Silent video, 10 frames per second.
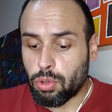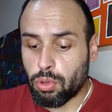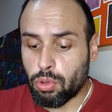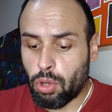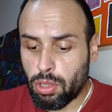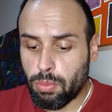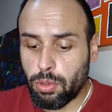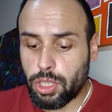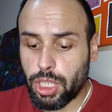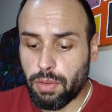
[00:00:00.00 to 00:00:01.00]
Nono
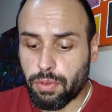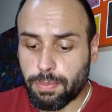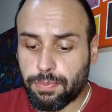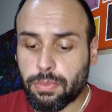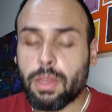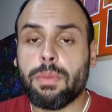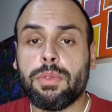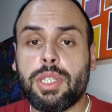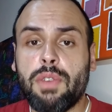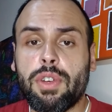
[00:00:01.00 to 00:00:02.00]
motivo.
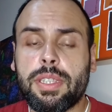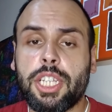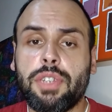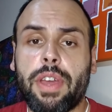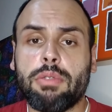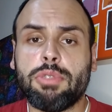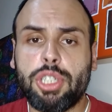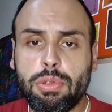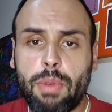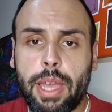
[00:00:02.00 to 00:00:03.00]
Se você tiver um
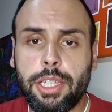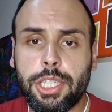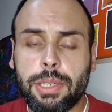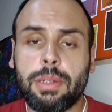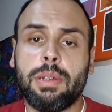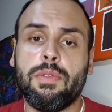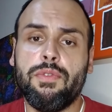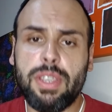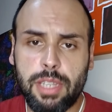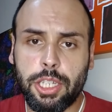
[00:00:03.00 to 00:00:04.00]
tio doente,
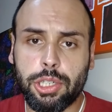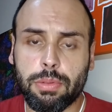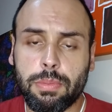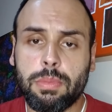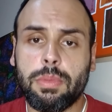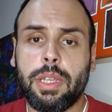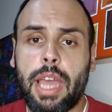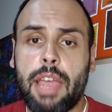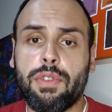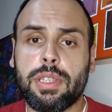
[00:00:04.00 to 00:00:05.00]
visite-o.
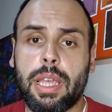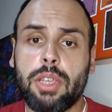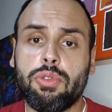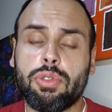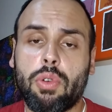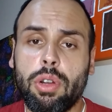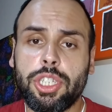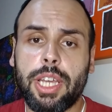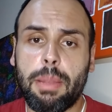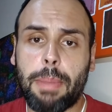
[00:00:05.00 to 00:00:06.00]
E aí você
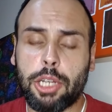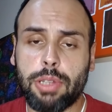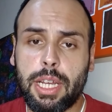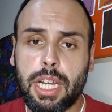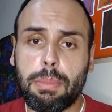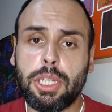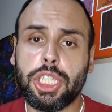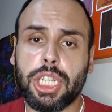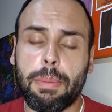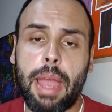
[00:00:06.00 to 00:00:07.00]
esconde ele embaixo da cama,
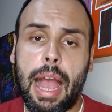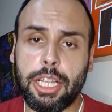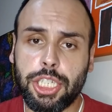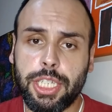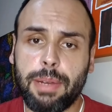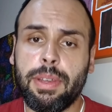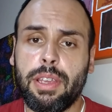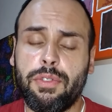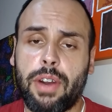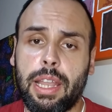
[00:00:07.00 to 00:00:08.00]
chame a tia
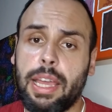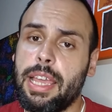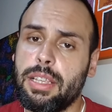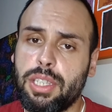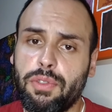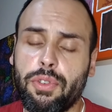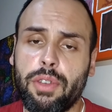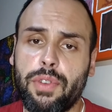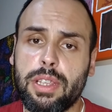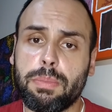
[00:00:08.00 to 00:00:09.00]
e fala: "Ele se
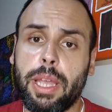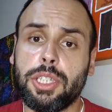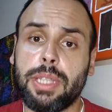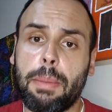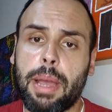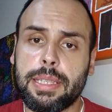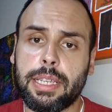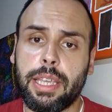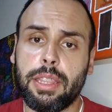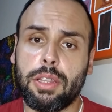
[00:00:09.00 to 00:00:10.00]
foi, infelizmente, nem mais
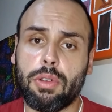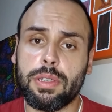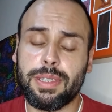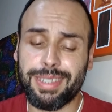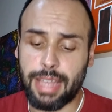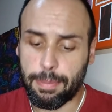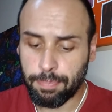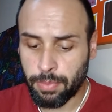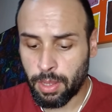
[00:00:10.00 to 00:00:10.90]
aqui entre nós está".